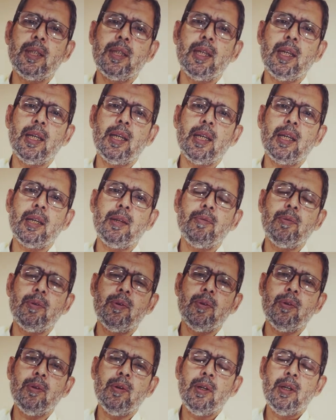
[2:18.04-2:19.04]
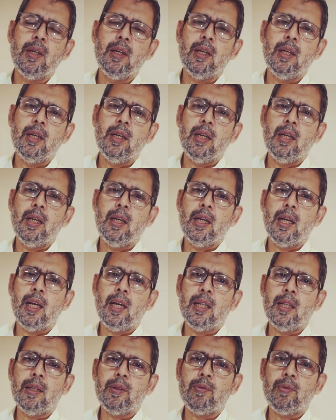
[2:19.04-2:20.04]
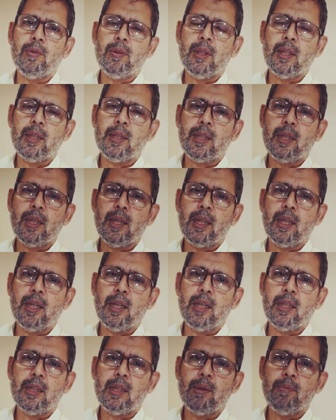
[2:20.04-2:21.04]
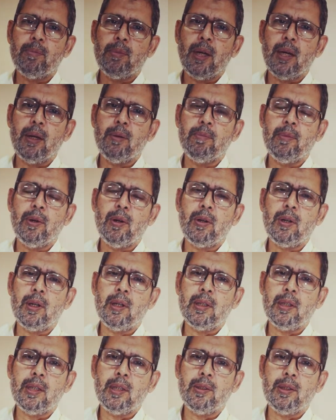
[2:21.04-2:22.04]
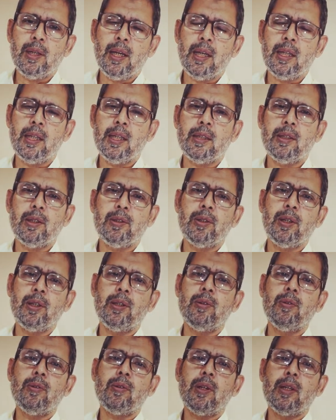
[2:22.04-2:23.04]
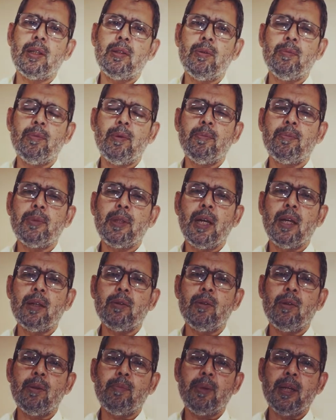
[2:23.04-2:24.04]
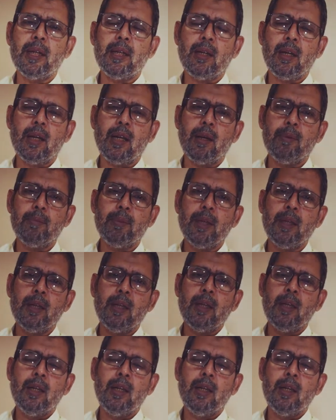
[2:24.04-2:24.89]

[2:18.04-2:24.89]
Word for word: यह है कि वो अहल सुन्नत के तमाम और अहल तशैयों के जो मुमताज़ कराम हैं